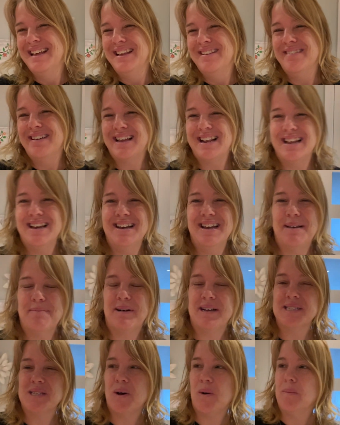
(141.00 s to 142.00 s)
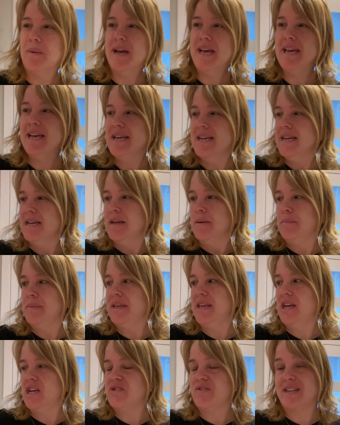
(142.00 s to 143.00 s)
fait que là, elle prend son bain.
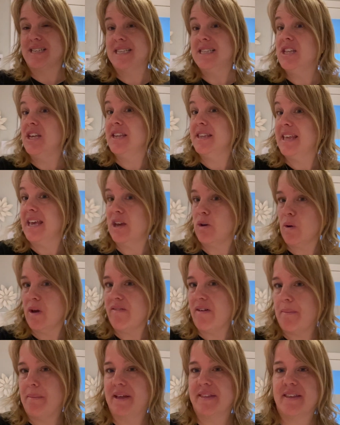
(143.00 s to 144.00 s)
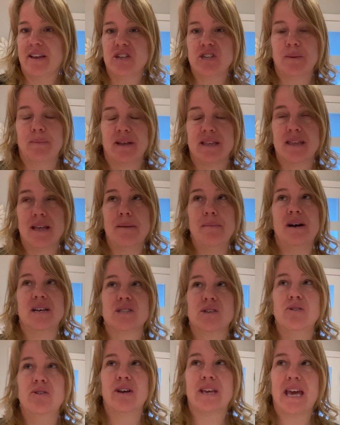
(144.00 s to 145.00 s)
Puis euh, je vais essayer de donner des crêpes un matin. J'aimerais tellement
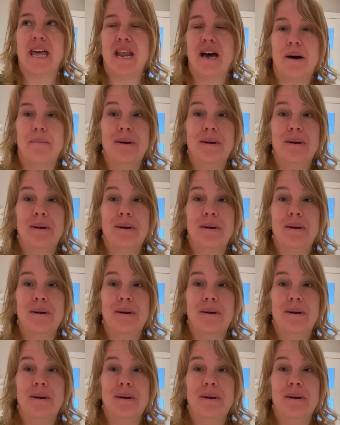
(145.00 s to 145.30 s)
ça qu'elle en